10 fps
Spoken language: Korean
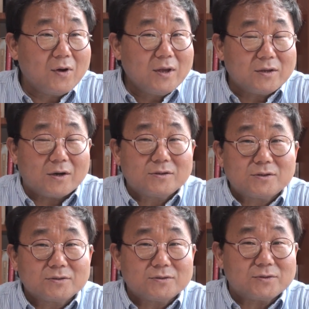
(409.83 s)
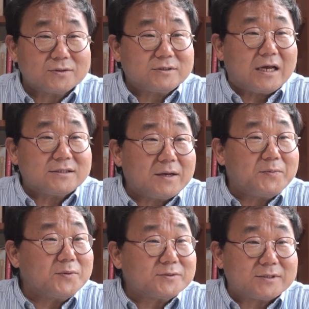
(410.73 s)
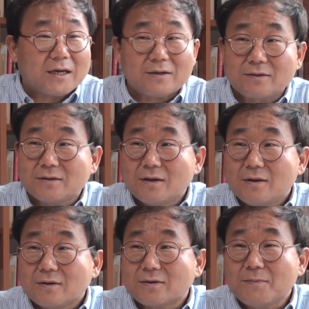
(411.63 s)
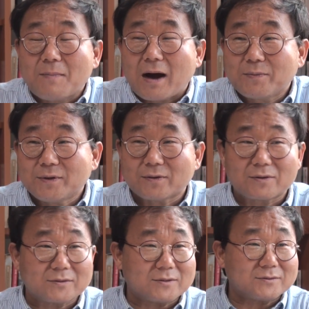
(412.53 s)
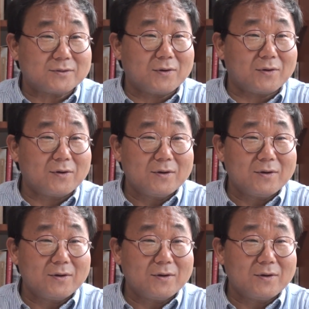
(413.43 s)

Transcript: 열정적으로 찾아보고자 하는 그런 마음이 느껴져서